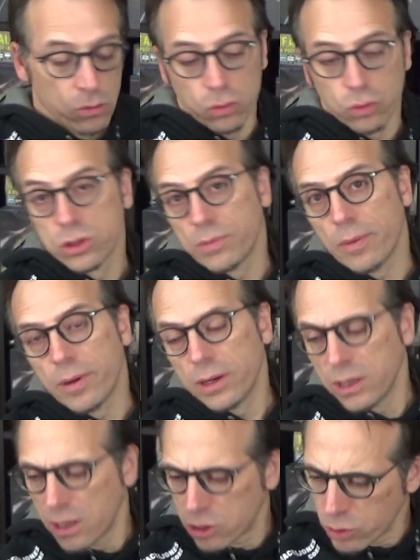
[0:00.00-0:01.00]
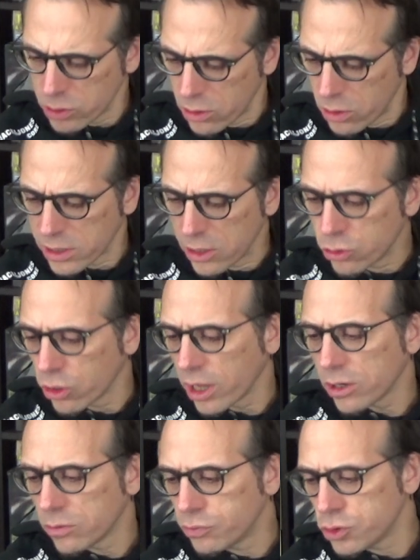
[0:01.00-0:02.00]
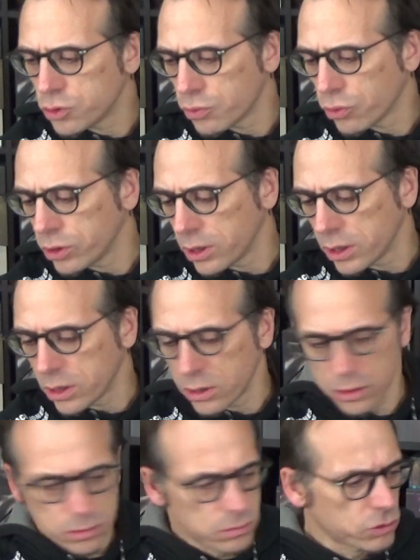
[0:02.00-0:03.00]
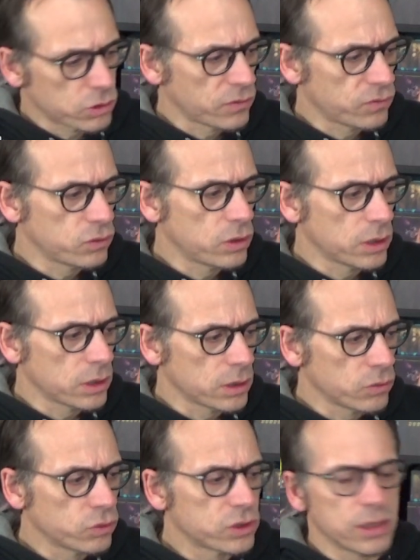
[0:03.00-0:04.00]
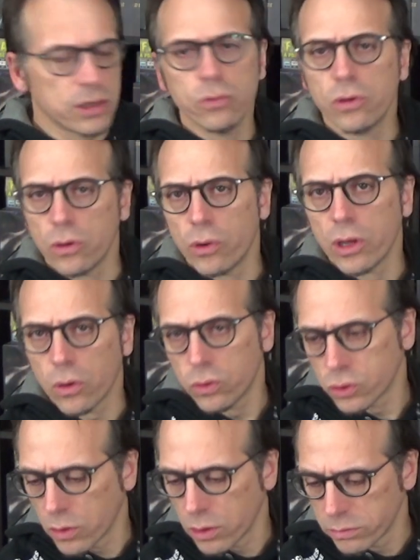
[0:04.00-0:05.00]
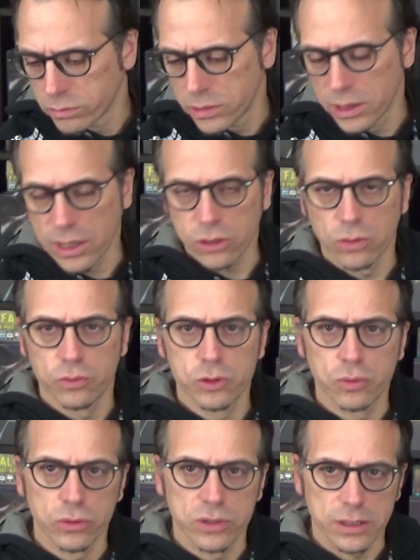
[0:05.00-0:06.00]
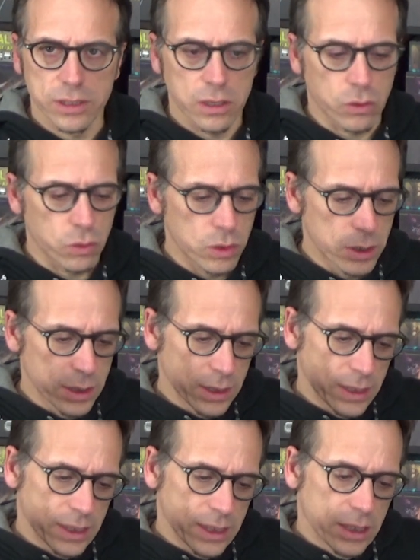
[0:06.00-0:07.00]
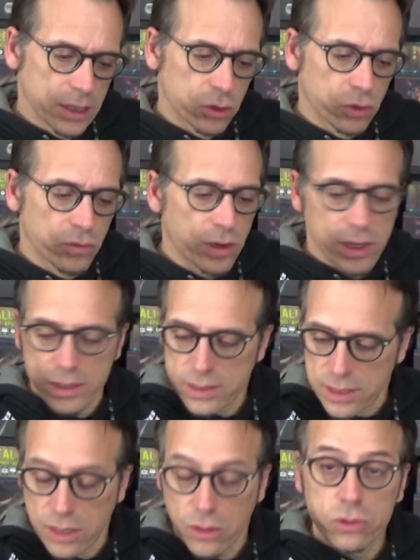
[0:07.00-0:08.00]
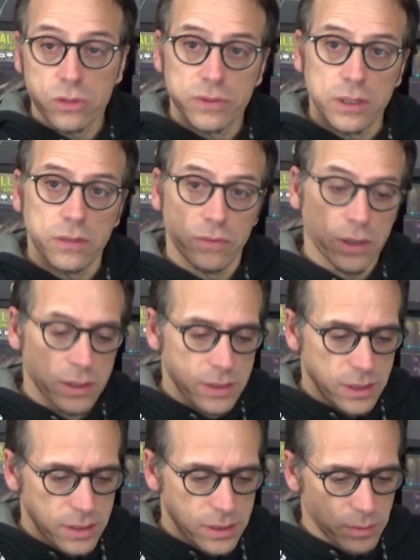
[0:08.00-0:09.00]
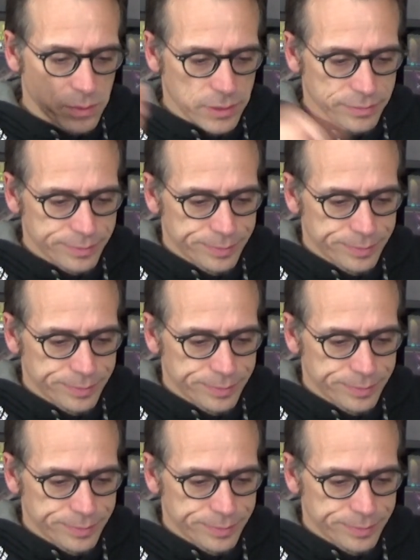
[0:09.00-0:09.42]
Donc c'est pas mal. Et euh, je crois qu'il y aura quelques règles en plus pour des. J'ai vu des. Ou c'est lié aux, héros, je crois. Des cartes en plus pour certains héros. Donc voilà, c'est Heroes of Telefir et c'est assez sympa.